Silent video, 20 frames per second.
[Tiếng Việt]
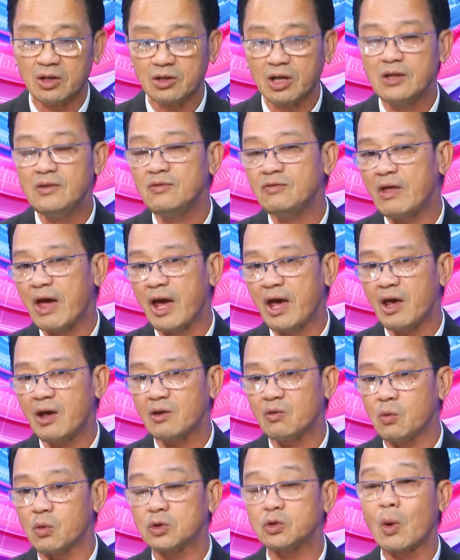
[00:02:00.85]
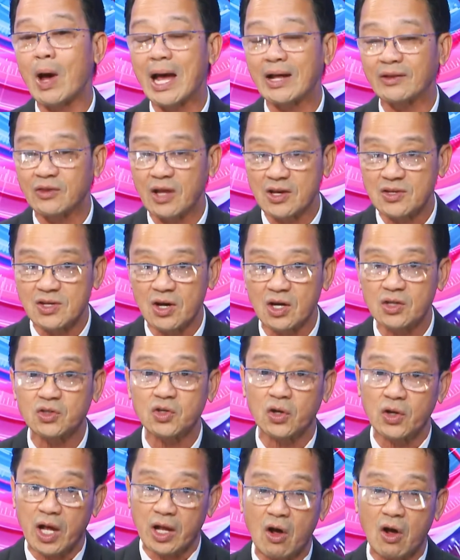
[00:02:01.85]
kinh tế của toàn thế giới
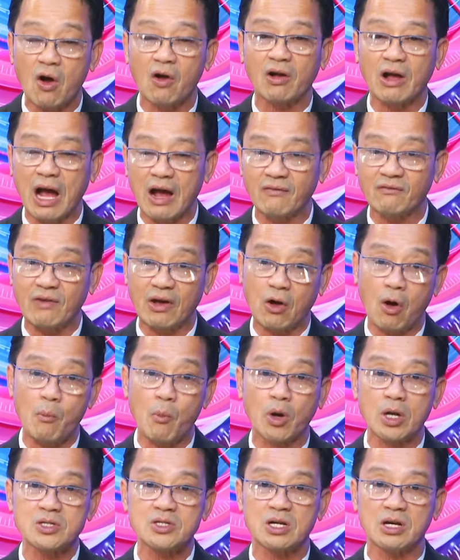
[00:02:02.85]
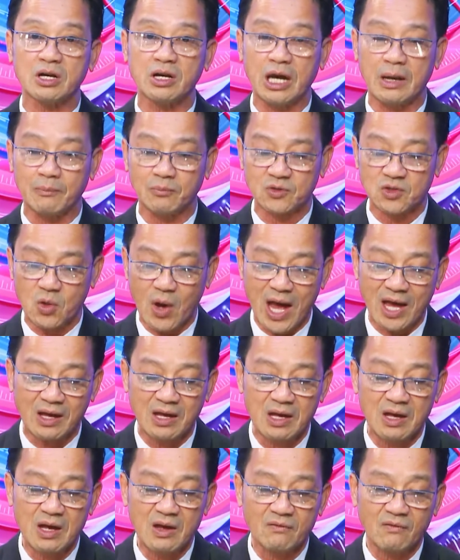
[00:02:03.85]
cho họ cần phải có một cái sự kiểm soát
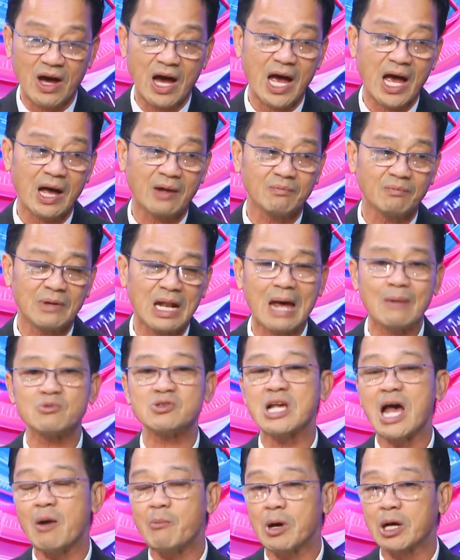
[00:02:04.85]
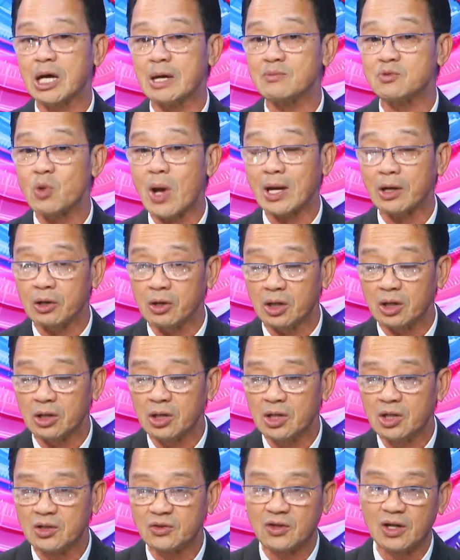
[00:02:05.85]
và làm sao mà kiểm soát được
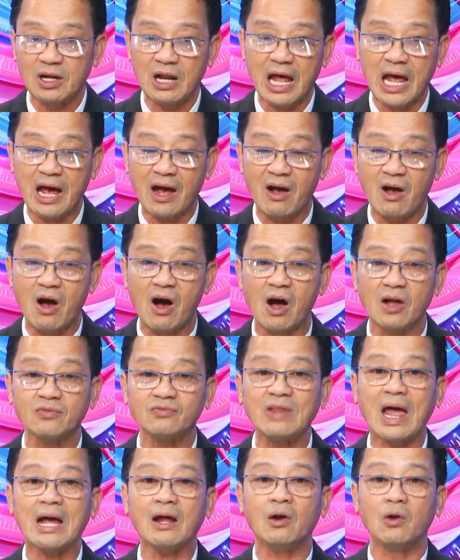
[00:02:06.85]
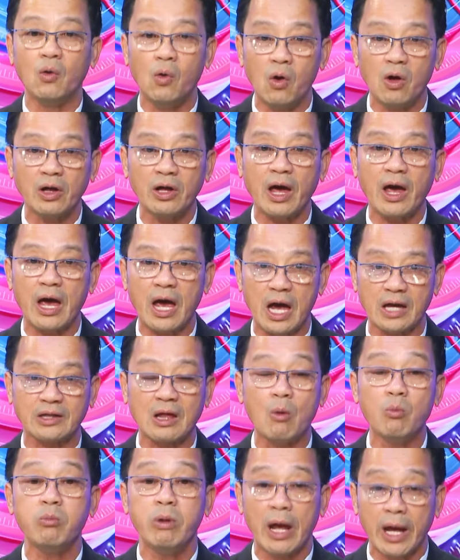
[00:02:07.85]
tức là họ tắt luôn cái hệ
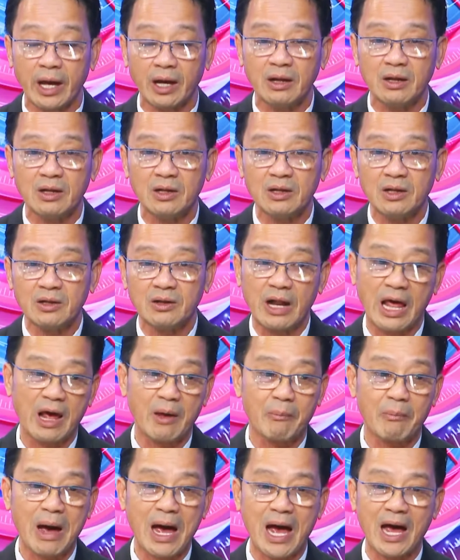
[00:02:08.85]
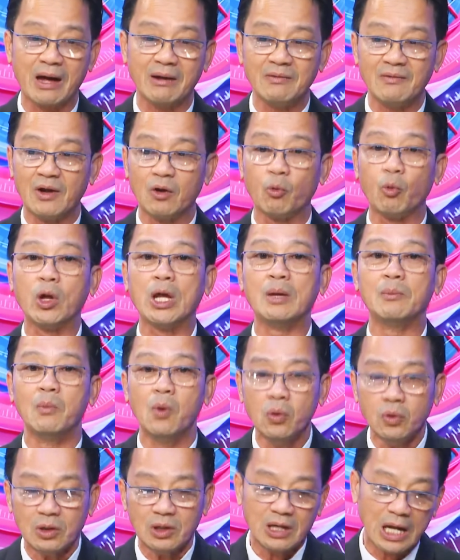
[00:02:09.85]
thống điện để mà
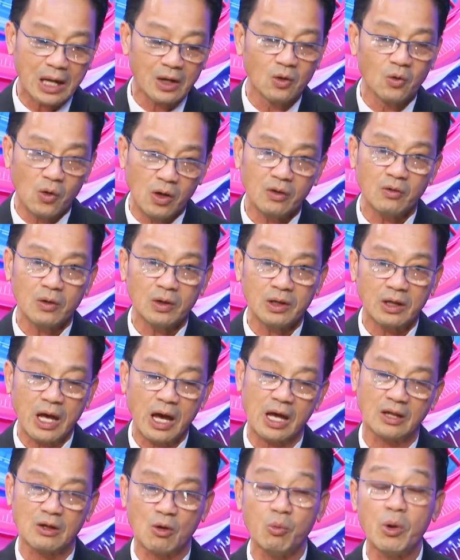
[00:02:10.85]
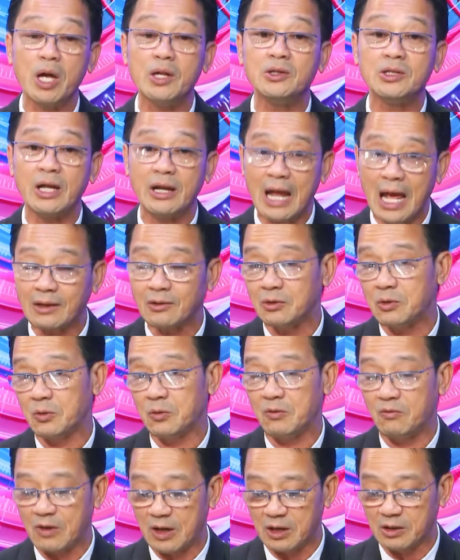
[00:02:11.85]
reboot lại luôn cái hệ thống internet thưa
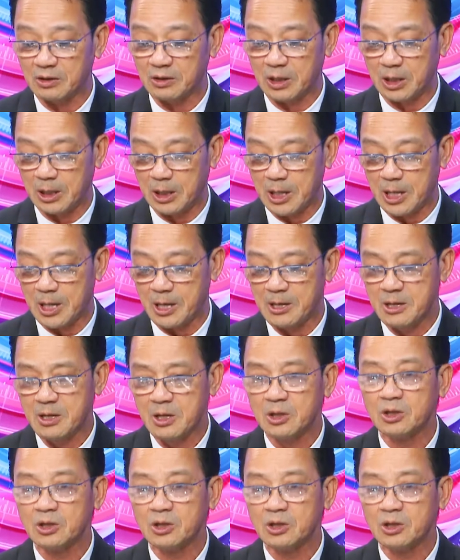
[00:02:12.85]
quý vị thì à,